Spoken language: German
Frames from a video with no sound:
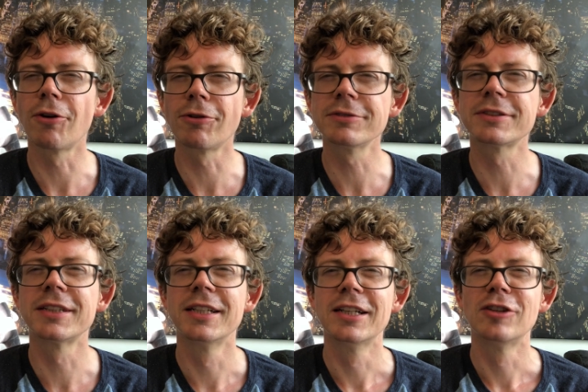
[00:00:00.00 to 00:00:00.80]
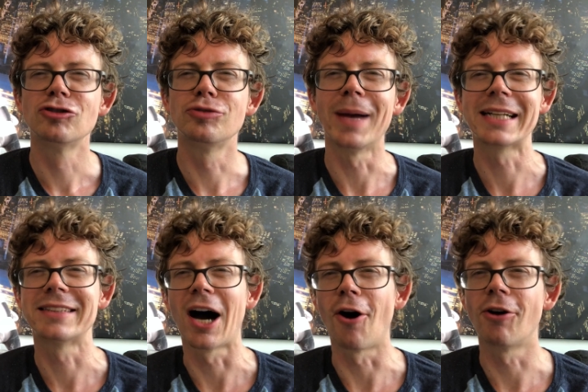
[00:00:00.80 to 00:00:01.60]
und schmeckt
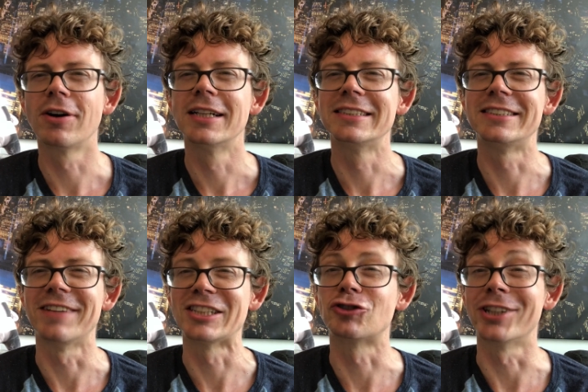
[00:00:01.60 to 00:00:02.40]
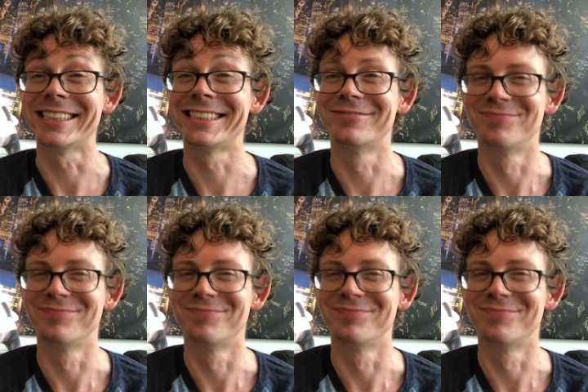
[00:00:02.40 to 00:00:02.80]
auch zwetschgig.